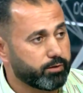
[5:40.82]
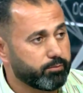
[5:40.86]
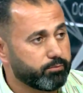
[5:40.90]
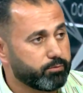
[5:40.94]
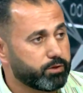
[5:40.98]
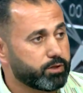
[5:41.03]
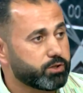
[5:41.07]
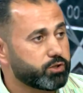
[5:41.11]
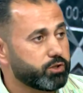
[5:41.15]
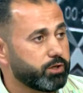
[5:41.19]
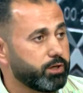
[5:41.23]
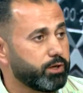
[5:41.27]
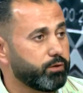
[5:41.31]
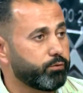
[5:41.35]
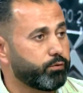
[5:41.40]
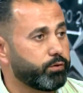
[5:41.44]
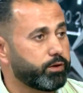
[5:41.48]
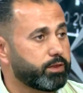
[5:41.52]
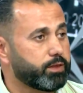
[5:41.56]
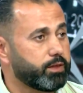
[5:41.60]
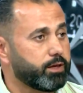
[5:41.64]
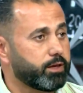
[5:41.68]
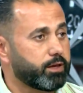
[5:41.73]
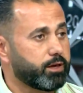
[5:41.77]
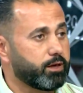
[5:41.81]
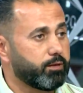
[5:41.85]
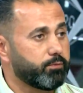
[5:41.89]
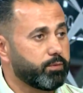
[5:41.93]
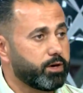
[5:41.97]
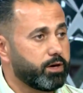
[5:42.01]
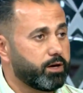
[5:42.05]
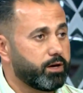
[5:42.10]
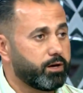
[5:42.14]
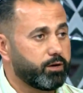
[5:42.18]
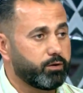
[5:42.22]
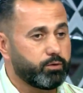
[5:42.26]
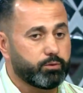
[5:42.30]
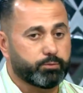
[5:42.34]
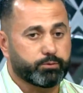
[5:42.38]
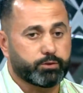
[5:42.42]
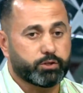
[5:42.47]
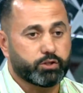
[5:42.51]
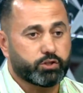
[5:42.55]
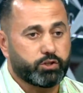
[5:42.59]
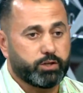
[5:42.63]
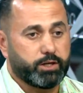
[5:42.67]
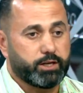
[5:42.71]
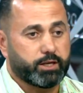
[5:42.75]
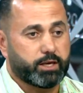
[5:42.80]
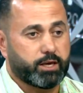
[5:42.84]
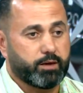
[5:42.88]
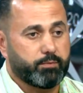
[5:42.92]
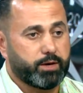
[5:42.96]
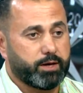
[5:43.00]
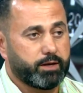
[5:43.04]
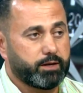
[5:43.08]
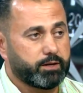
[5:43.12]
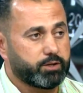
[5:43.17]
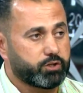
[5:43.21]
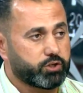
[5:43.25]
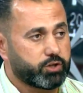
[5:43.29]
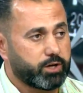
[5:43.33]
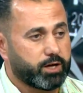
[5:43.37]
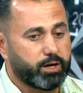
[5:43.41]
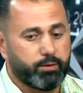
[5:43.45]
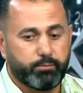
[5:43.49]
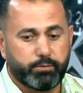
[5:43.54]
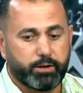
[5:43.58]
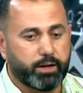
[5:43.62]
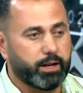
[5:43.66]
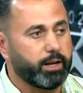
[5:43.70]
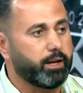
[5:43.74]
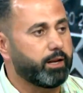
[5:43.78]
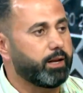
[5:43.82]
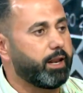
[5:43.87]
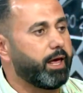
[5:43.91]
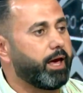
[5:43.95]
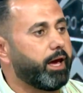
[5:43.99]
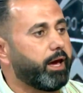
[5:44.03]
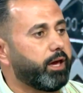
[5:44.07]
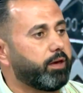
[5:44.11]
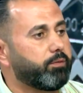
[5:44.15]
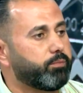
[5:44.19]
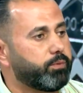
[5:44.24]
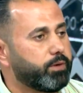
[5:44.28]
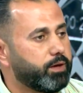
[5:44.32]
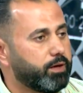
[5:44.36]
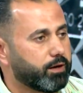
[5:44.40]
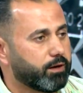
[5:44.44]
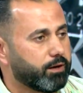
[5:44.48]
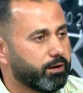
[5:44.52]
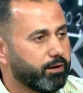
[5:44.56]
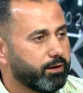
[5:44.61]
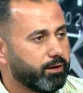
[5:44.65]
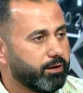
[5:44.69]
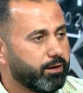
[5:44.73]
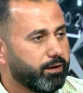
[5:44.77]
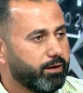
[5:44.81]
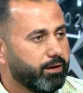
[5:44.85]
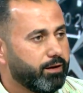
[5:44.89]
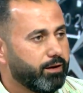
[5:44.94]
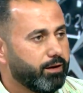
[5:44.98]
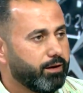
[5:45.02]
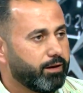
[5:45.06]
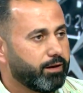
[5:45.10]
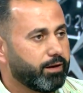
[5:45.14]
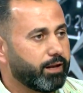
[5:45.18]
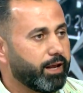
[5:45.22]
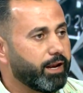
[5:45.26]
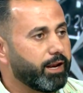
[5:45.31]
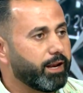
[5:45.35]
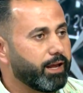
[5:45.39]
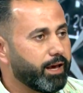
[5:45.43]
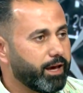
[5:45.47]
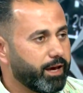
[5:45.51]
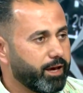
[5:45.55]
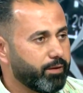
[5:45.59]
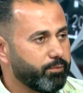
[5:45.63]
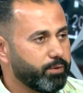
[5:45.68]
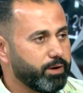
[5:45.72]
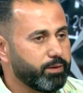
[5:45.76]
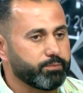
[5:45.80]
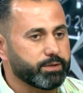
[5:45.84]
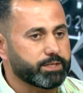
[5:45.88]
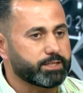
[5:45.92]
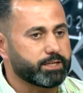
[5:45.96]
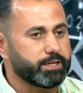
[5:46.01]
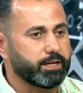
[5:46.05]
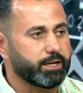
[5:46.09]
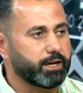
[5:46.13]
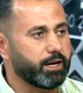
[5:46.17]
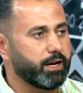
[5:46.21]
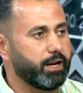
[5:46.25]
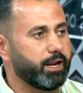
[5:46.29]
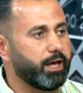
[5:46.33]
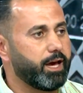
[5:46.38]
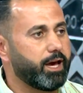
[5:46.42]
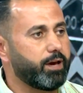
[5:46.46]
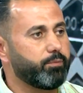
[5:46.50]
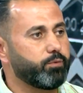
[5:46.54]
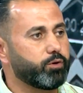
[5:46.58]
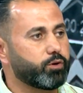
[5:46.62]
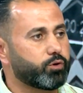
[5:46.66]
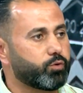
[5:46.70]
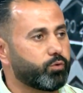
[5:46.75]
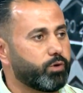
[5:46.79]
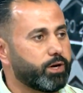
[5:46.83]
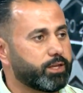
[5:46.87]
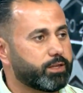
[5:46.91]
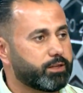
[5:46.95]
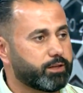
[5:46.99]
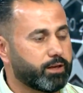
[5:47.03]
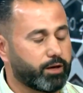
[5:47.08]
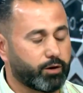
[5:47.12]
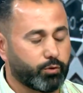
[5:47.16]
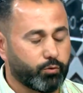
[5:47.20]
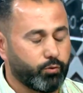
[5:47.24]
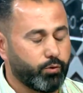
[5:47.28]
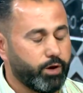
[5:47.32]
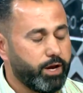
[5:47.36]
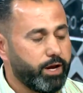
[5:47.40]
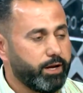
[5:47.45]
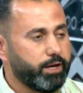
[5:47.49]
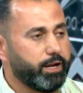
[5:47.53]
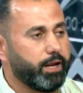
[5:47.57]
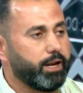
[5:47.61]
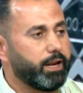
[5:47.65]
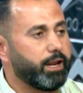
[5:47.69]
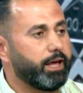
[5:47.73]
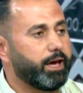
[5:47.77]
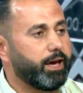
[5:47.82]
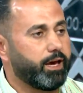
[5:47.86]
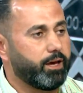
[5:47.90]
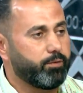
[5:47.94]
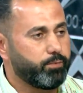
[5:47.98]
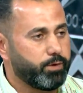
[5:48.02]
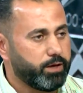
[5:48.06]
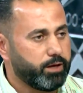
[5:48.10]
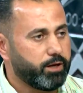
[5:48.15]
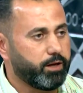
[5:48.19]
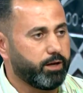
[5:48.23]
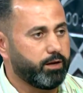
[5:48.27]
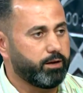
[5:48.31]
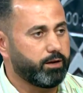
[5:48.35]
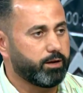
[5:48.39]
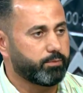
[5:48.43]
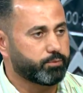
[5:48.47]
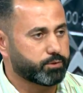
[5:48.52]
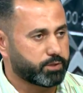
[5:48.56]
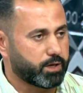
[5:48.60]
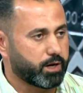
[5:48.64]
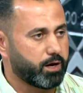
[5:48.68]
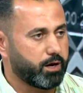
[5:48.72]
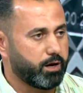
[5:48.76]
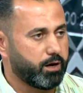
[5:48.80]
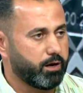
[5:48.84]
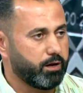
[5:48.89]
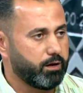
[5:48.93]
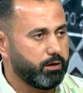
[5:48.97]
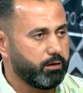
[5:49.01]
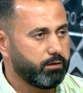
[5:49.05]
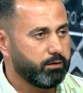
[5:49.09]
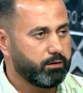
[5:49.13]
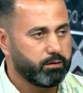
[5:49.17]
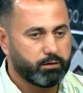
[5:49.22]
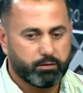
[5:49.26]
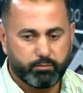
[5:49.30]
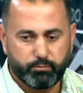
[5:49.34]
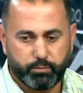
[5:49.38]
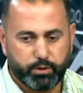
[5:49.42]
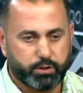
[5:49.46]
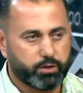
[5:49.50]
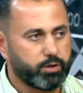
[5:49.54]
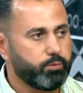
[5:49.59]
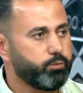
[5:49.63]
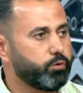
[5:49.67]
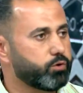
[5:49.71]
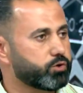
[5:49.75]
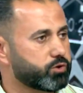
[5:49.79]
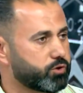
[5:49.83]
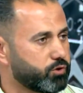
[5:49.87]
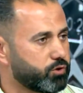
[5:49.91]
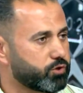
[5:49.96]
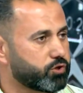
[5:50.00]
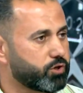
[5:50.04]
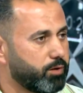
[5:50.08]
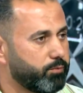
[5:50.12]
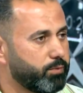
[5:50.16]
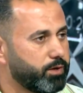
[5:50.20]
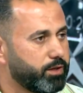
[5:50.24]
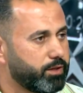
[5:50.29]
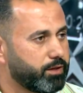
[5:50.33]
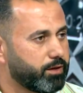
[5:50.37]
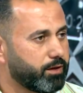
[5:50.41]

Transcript: بتشعل فتنه كمان وبتشعل كمان شغب للاعبين للاعبين للاعبين بصير اللاعب يتوتر واحنا اللاعبين عندنا بصراحه بتبعوا السوشيال ميديا